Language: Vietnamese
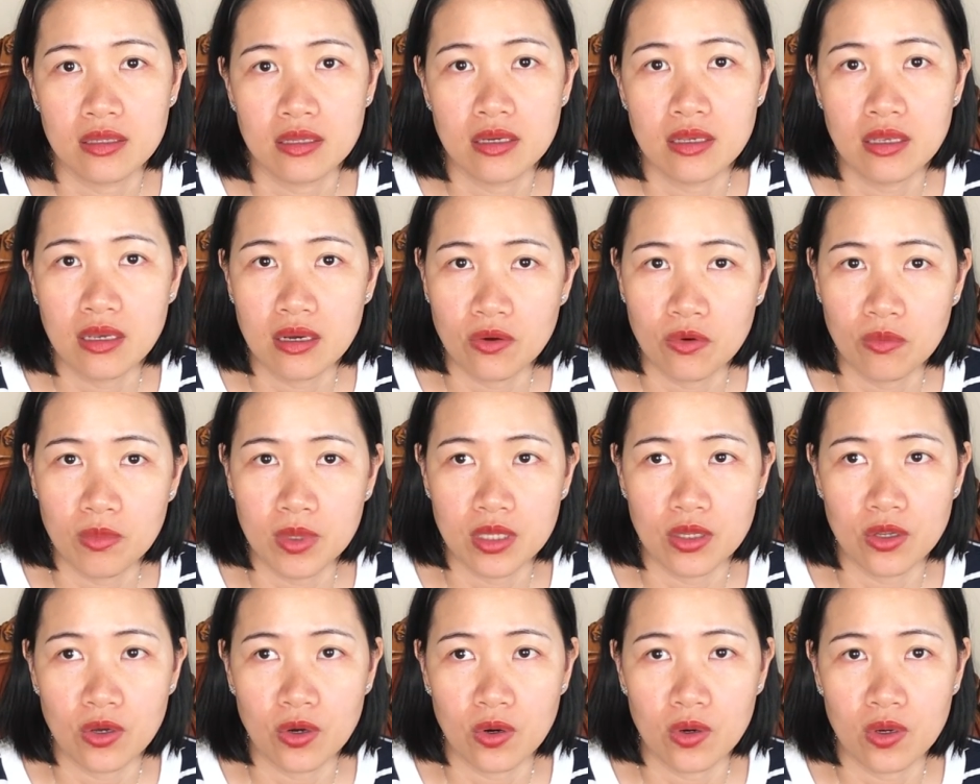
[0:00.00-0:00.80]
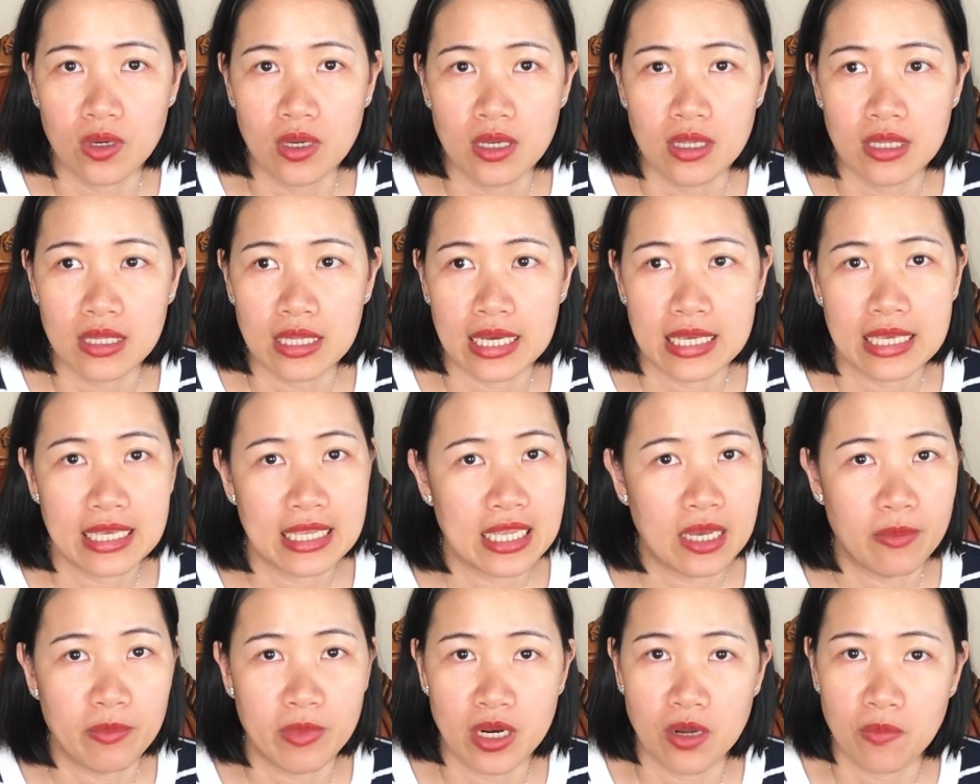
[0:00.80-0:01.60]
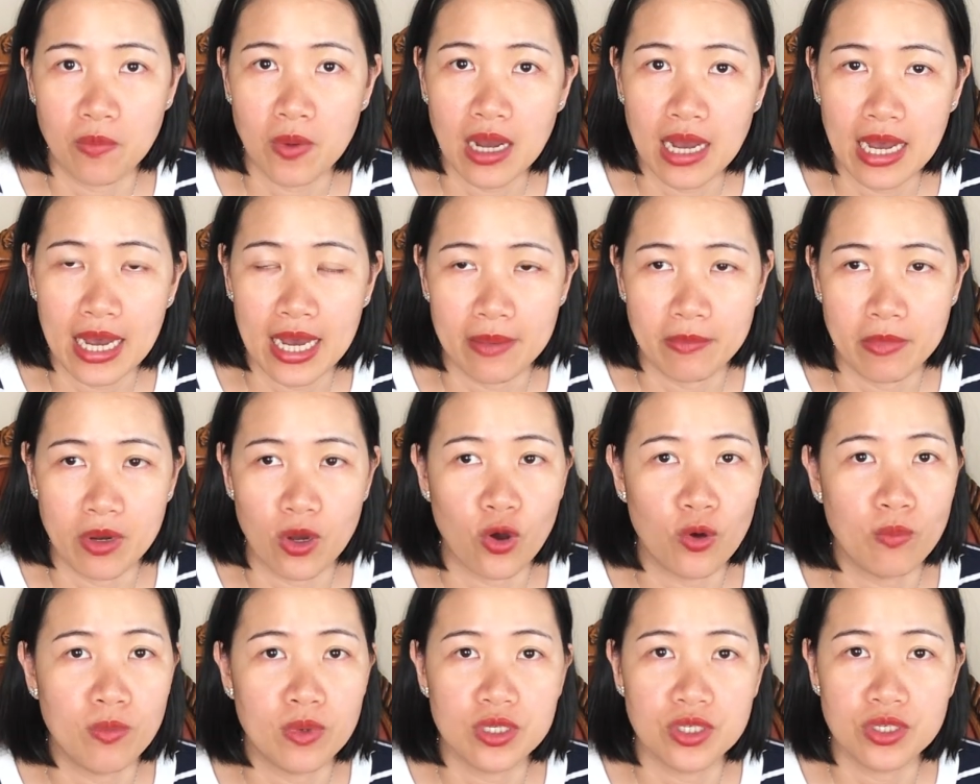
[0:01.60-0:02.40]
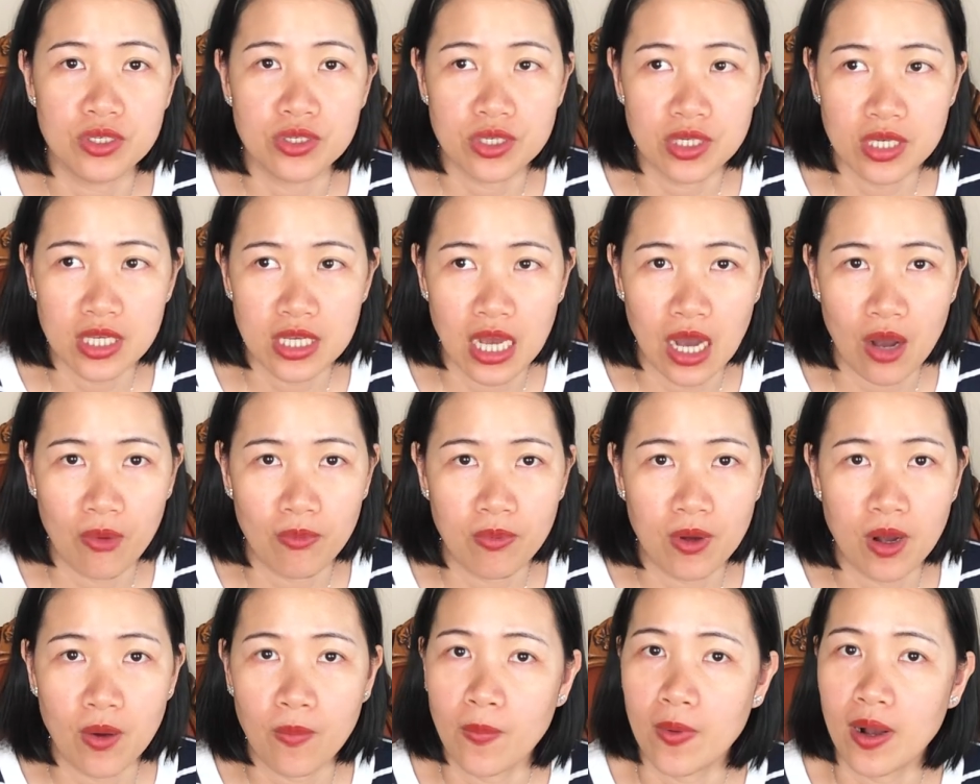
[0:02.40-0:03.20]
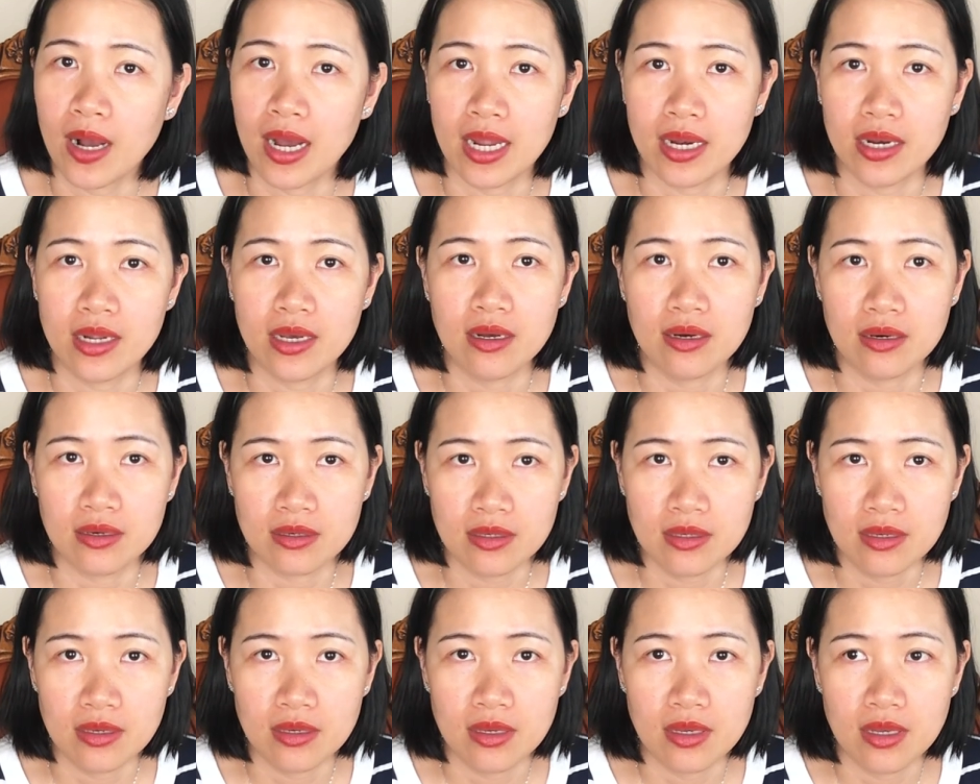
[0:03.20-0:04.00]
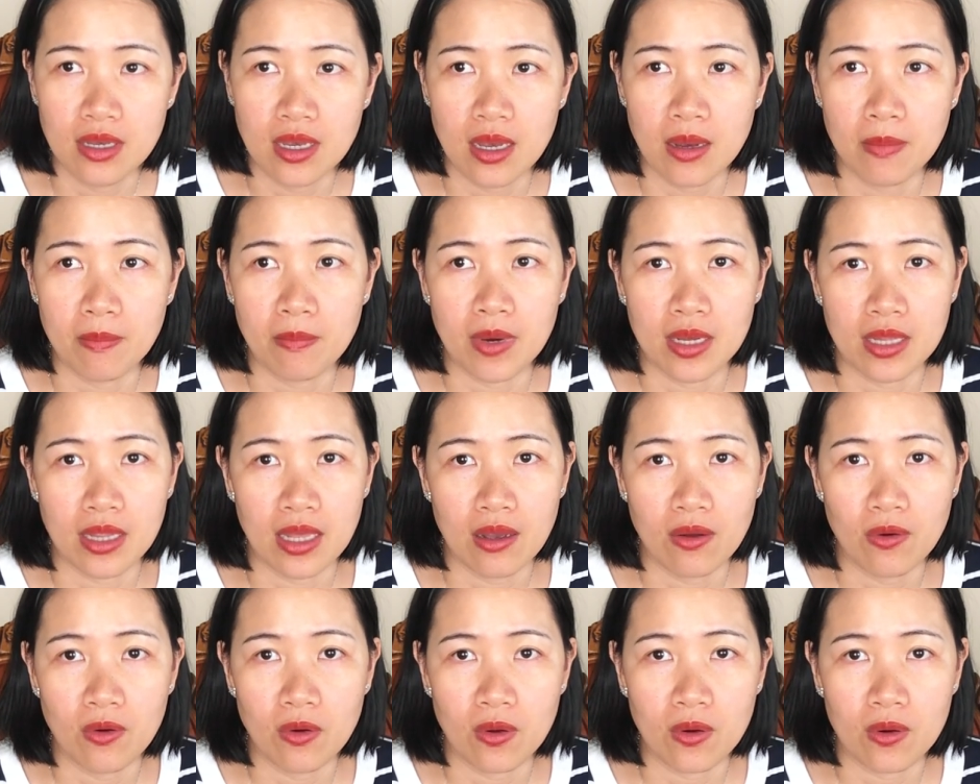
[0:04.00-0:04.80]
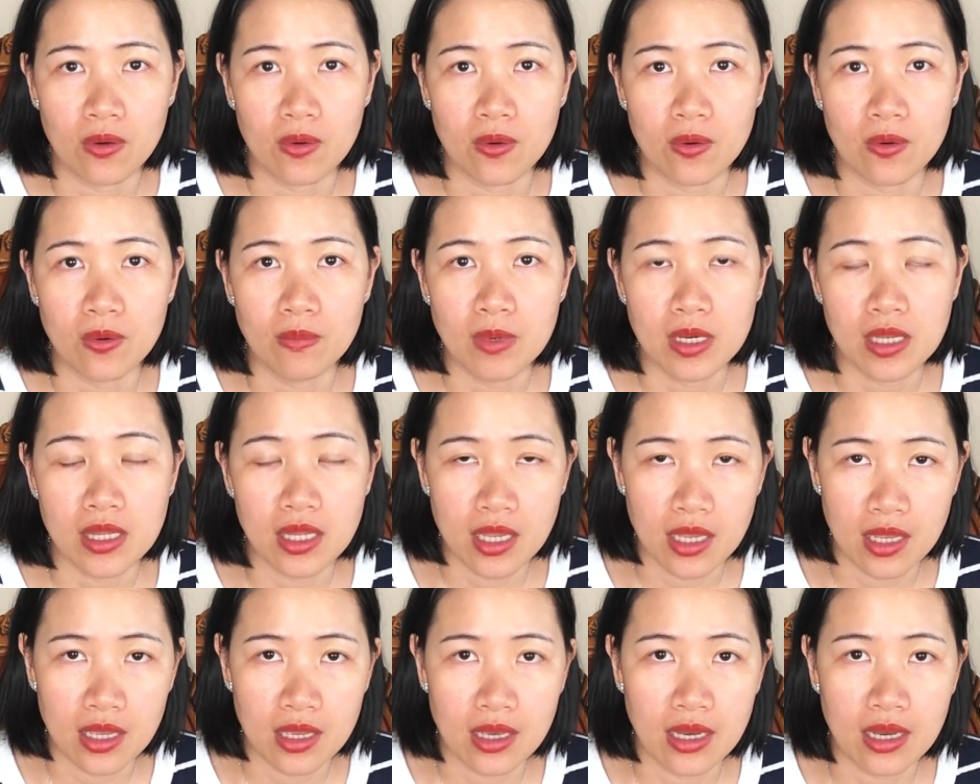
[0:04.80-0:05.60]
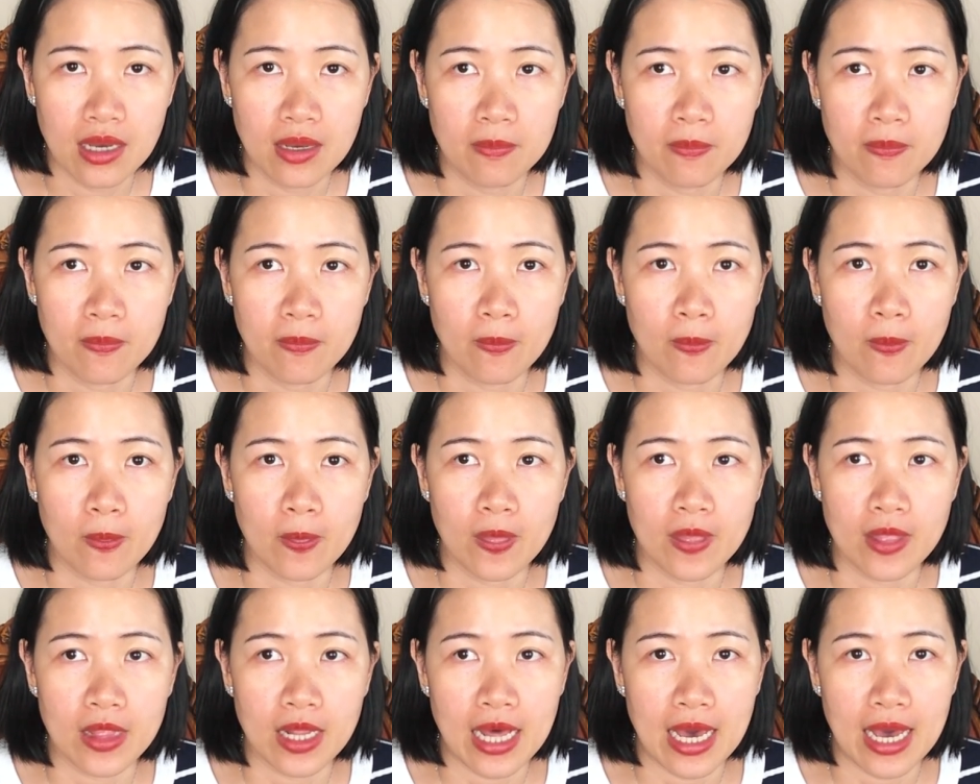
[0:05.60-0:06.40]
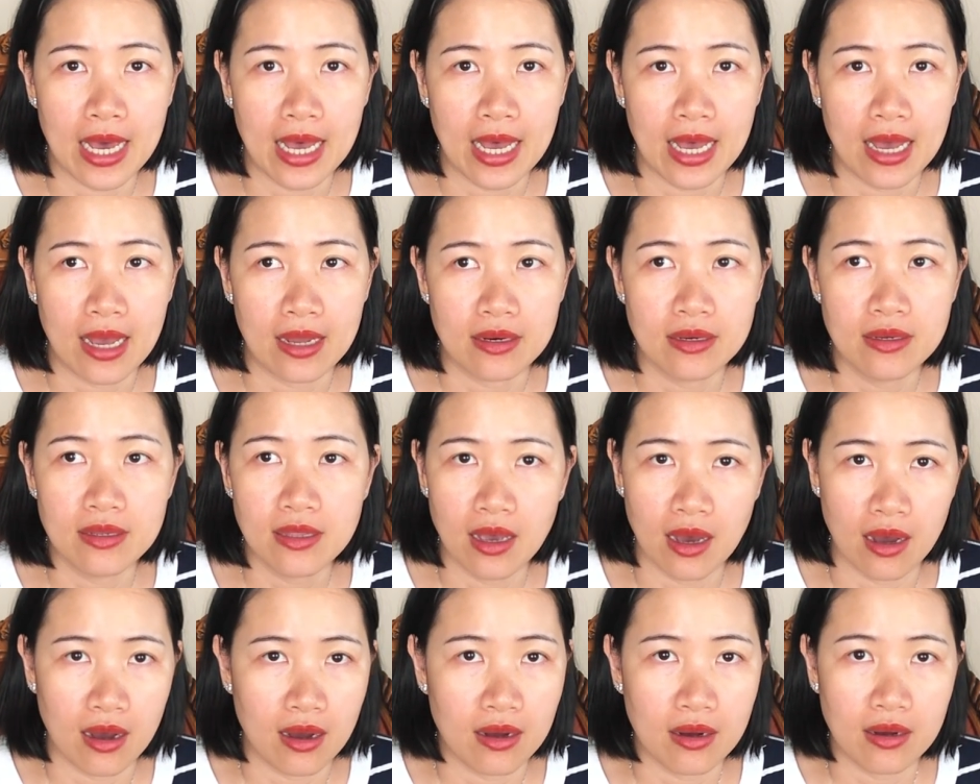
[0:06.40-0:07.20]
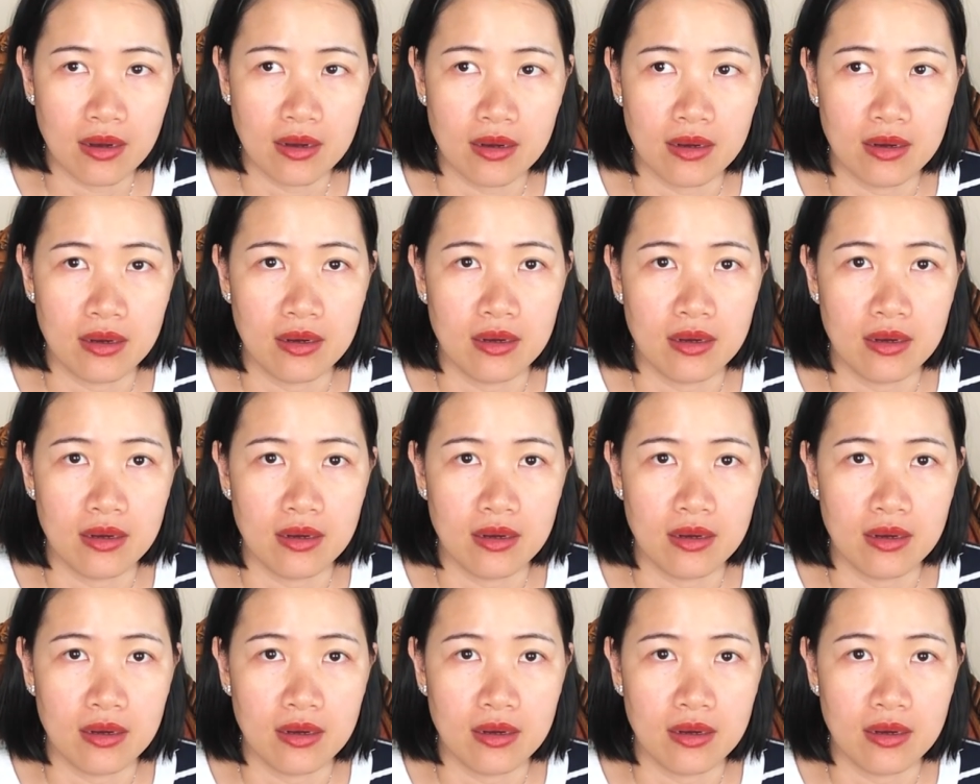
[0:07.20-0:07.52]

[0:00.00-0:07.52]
thứ nhất của mình vô tại vì nhà mình không có ai mà con mình chưa có đi học không có ai để gửi mà theo luật của bệnh viện á là đứa nhỏ